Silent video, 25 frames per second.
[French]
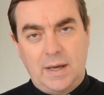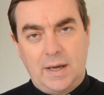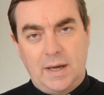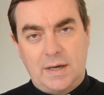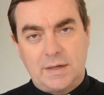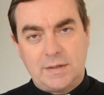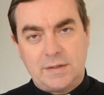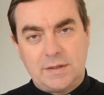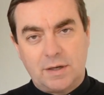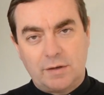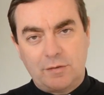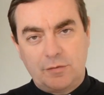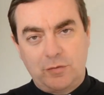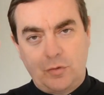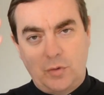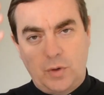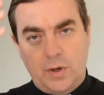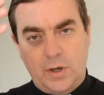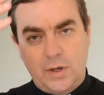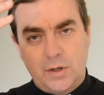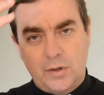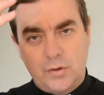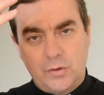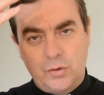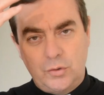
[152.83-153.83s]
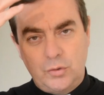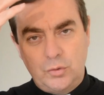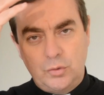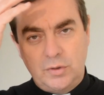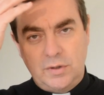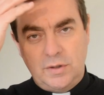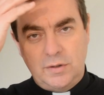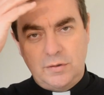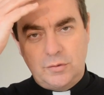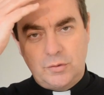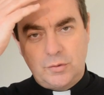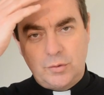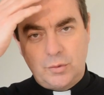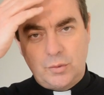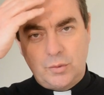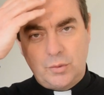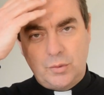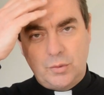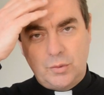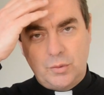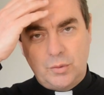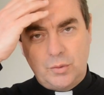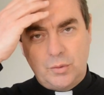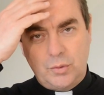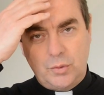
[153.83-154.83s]
à chaque fois que nous
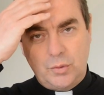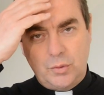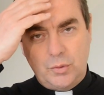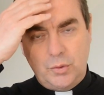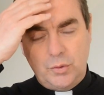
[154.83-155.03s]
disons